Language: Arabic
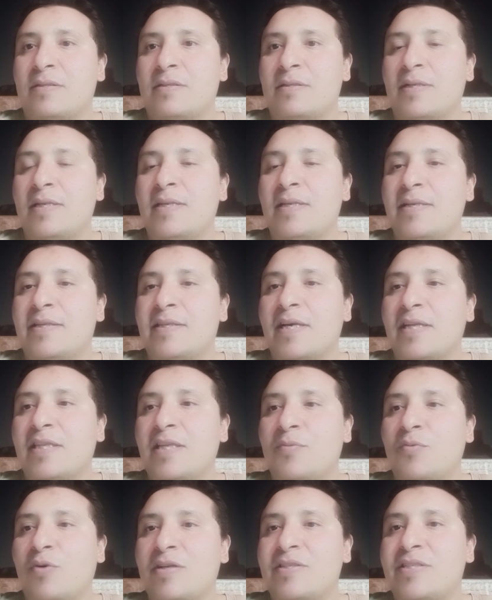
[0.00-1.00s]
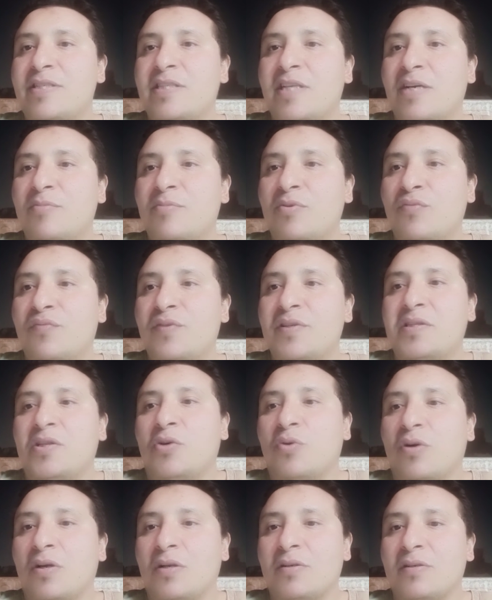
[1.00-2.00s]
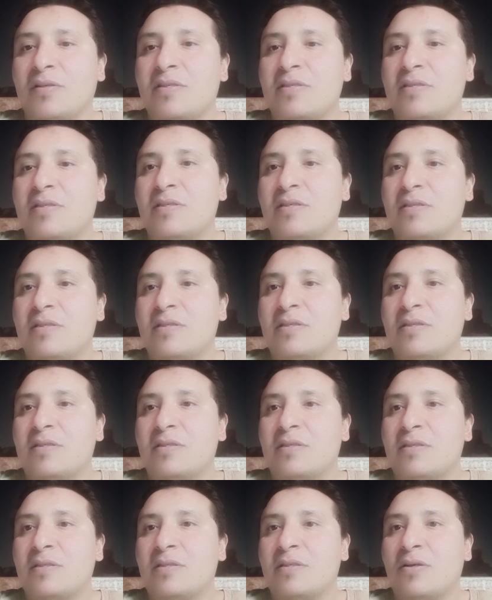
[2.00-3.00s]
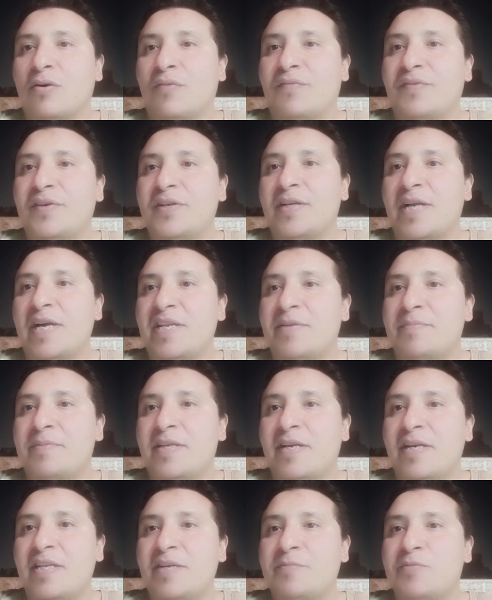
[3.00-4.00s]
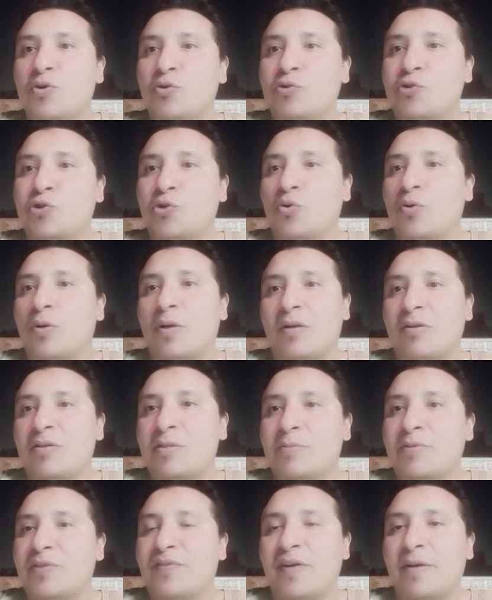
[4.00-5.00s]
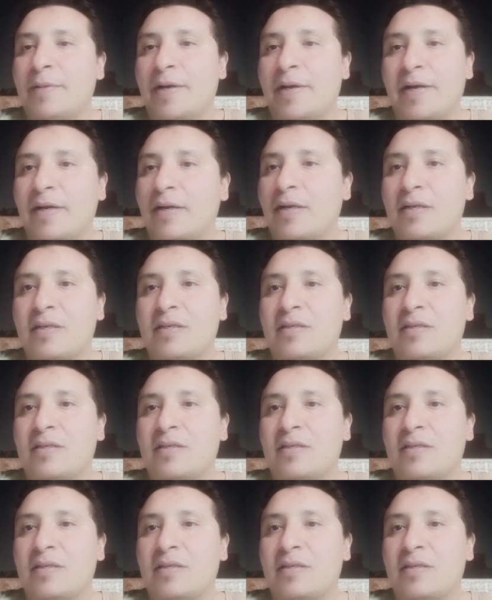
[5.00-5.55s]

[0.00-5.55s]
قلة أدب وعايزين تعملوا فتنة وخلاص وفي جانب تاني بينشر وخلاص مش فاهم حاجة